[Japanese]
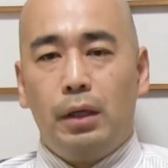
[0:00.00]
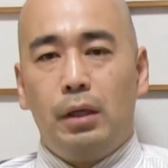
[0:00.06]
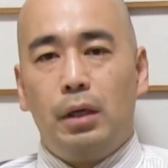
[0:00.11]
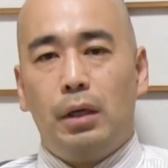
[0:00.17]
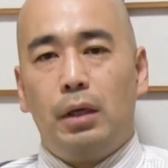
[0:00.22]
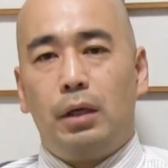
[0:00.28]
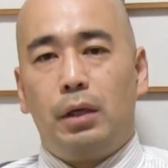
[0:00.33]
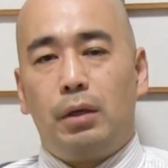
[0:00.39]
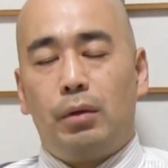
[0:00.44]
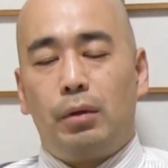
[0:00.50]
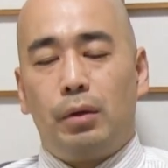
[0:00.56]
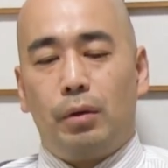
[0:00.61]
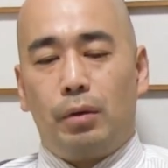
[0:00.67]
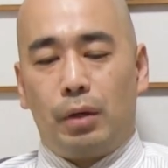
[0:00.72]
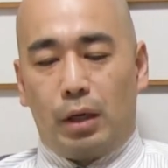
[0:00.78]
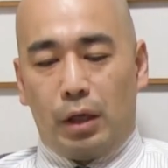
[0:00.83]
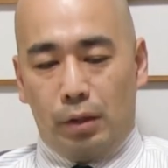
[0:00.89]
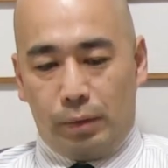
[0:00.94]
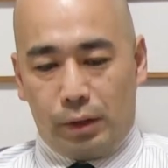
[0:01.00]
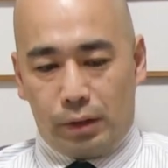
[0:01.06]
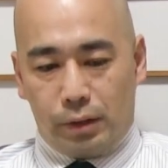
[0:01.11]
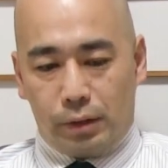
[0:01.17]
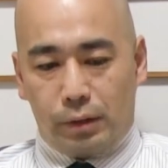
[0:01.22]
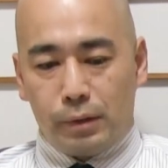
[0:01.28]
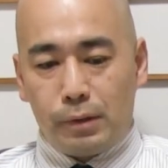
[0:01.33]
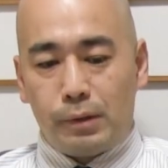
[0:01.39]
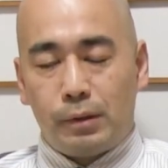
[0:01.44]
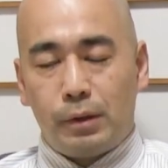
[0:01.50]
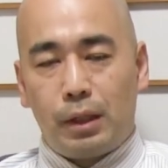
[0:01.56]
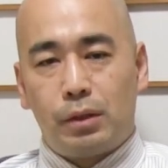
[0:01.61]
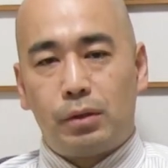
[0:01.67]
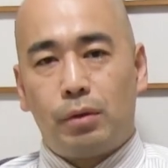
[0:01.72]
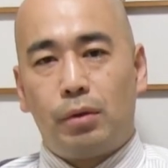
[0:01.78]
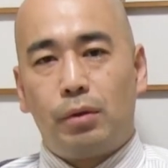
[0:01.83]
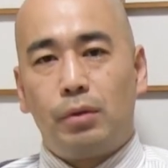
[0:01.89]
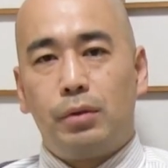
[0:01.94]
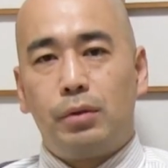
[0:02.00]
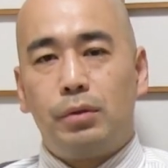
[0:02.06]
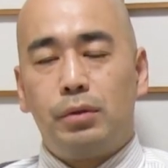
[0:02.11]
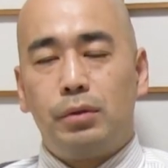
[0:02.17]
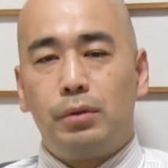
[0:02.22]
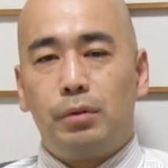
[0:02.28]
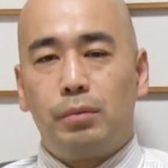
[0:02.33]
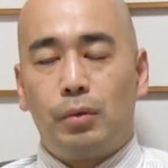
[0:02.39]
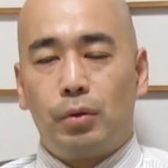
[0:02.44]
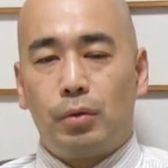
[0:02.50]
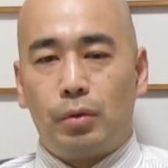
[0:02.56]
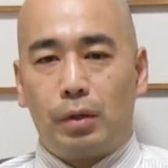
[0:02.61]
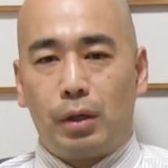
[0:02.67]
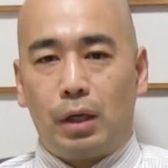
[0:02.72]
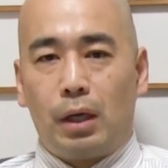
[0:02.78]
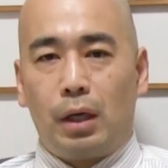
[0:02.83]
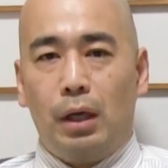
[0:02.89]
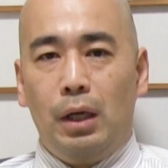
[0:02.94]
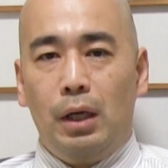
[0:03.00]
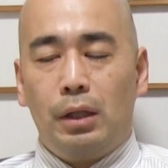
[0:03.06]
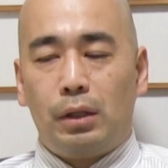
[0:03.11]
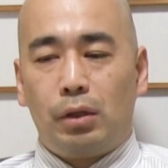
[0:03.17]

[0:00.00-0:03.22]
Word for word: えー、いろいろあります。で、そういうものが、